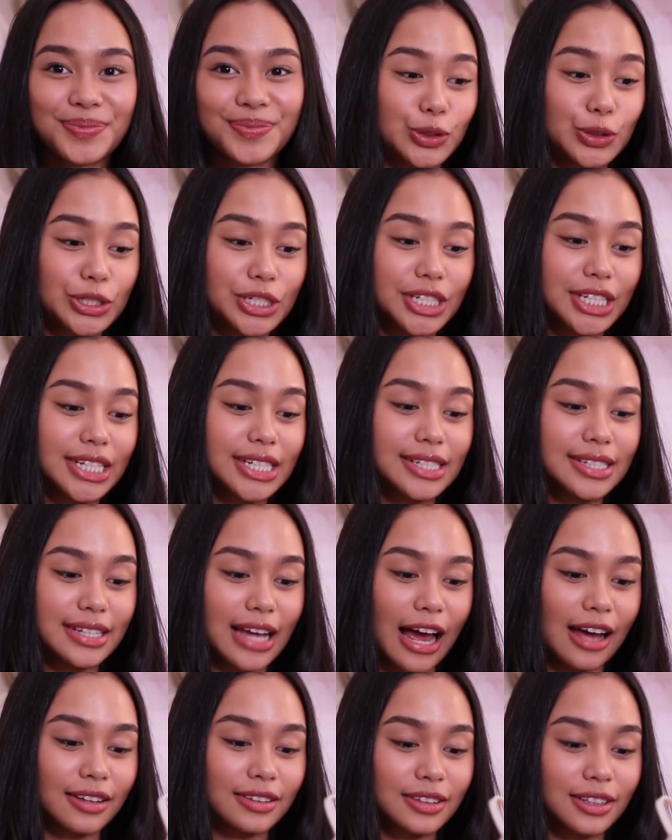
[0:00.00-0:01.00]
Gucci
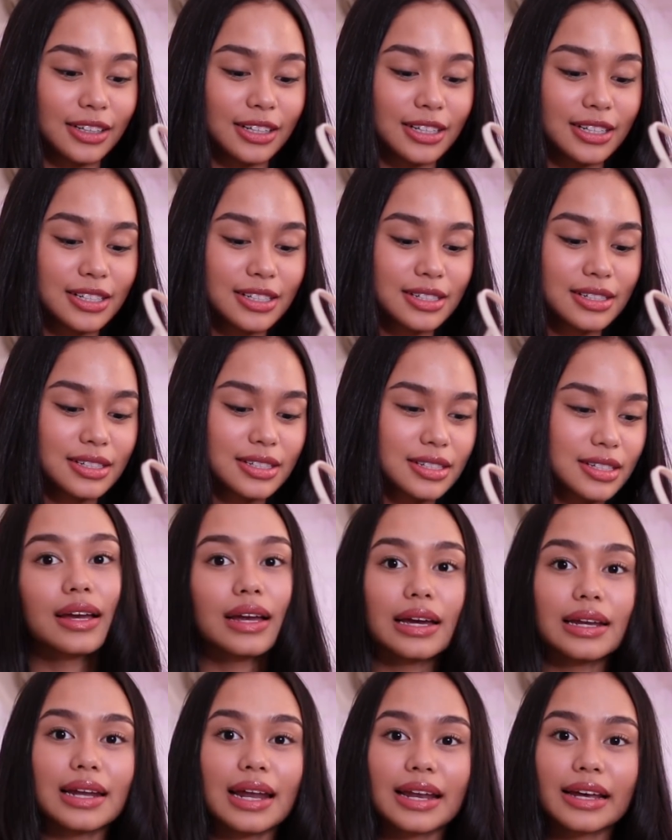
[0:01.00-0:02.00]
sandals.
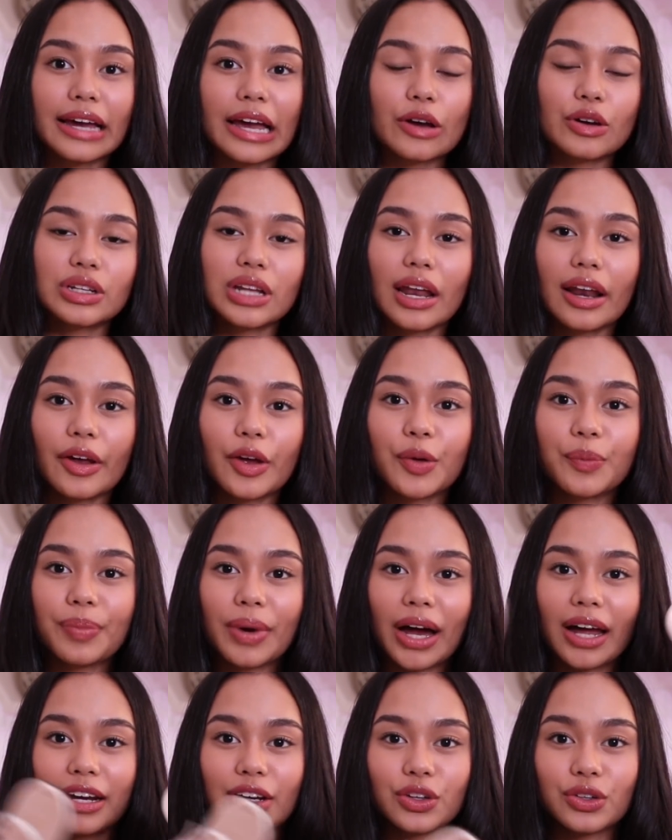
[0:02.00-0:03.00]
Lalagay ko na lang yung
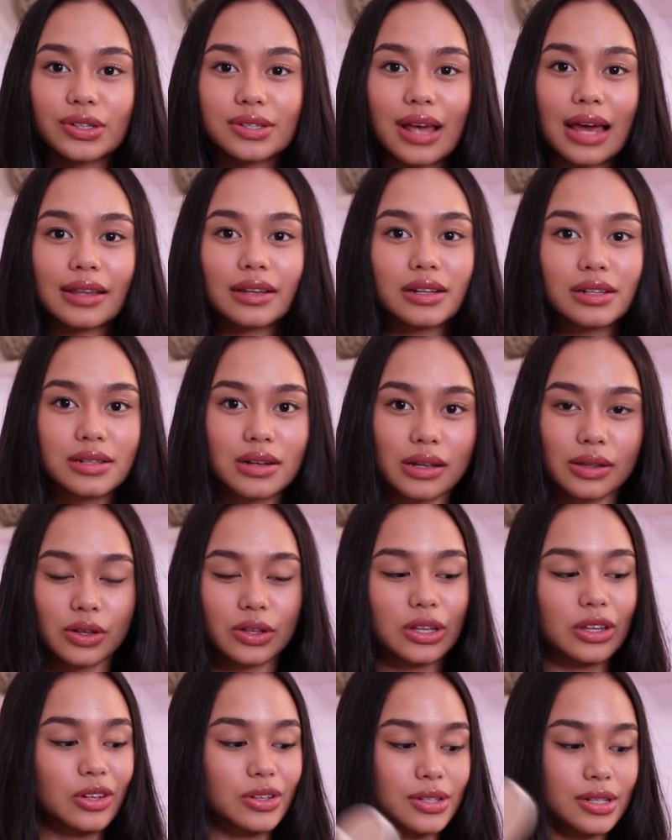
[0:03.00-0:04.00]
pangalan ng sandals na to
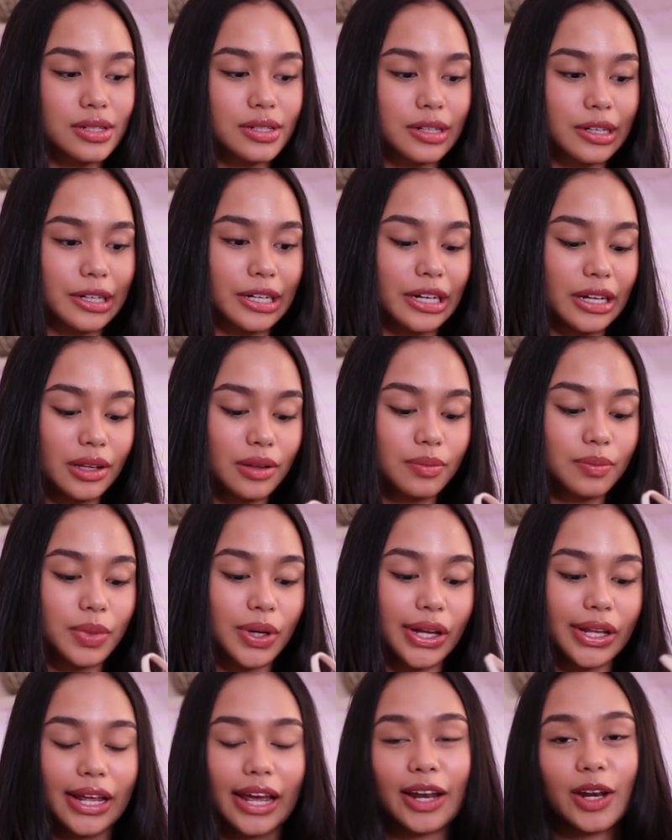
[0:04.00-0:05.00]
dito sa screen.
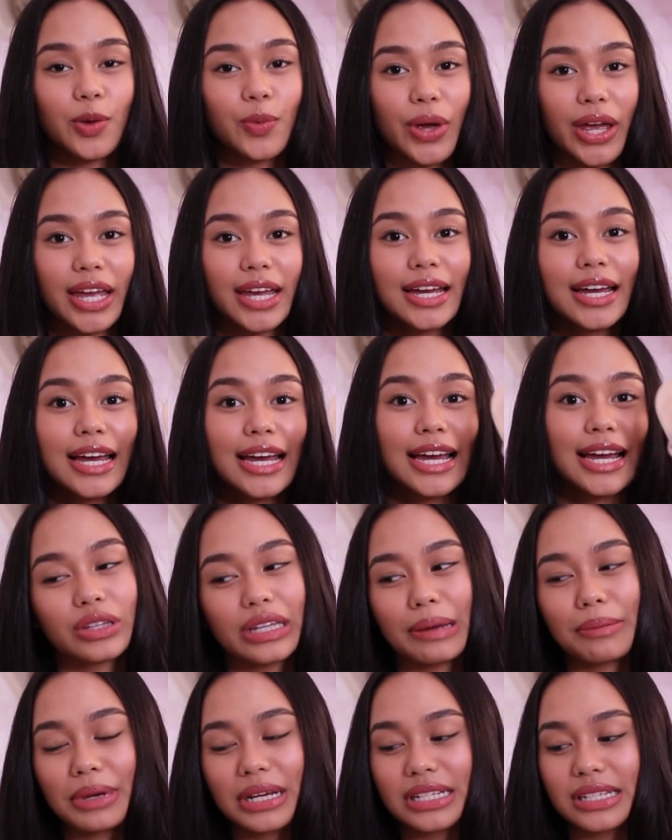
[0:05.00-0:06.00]
But anyway, nung
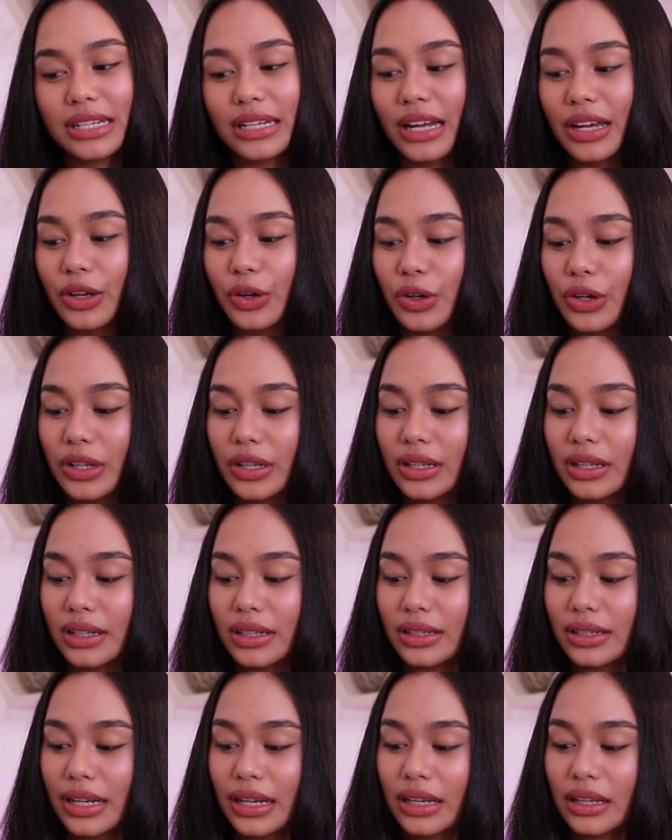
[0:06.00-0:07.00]
time kasi na yon
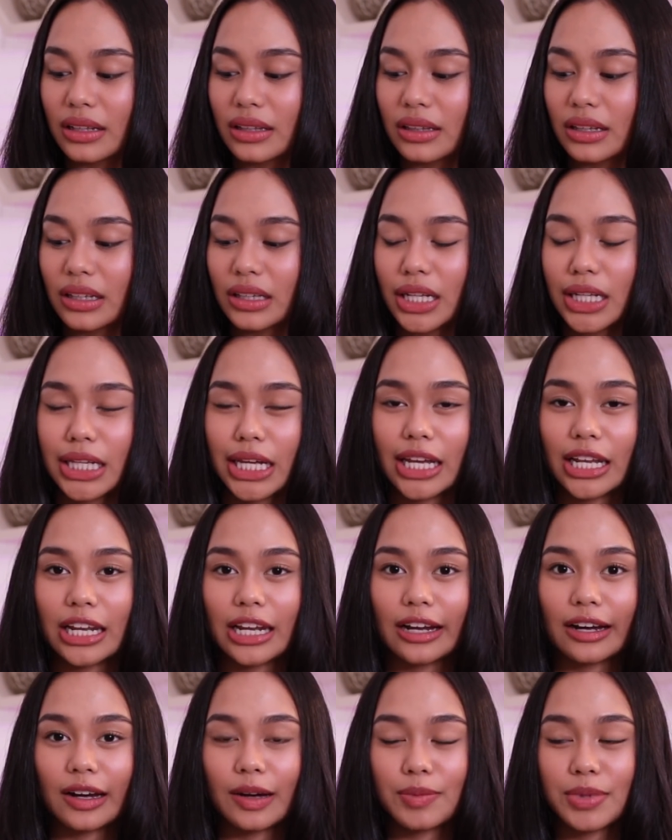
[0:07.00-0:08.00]
like, nagtitingin
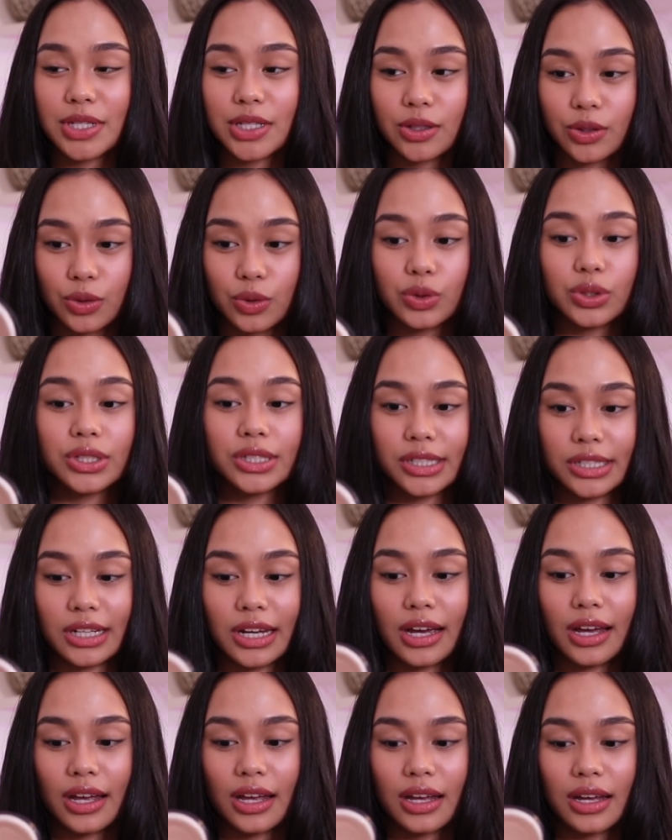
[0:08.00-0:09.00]
lang kami sa
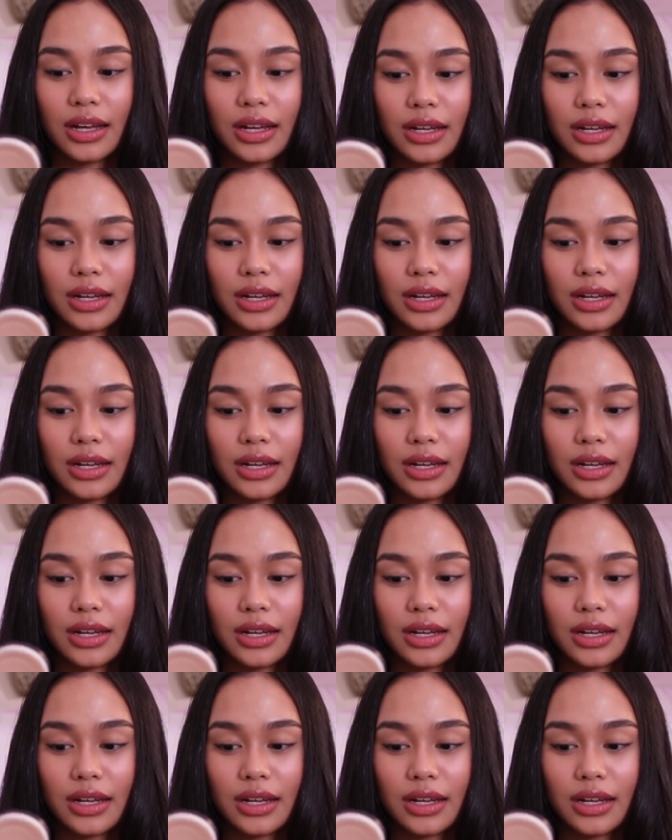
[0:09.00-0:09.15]
Gucci.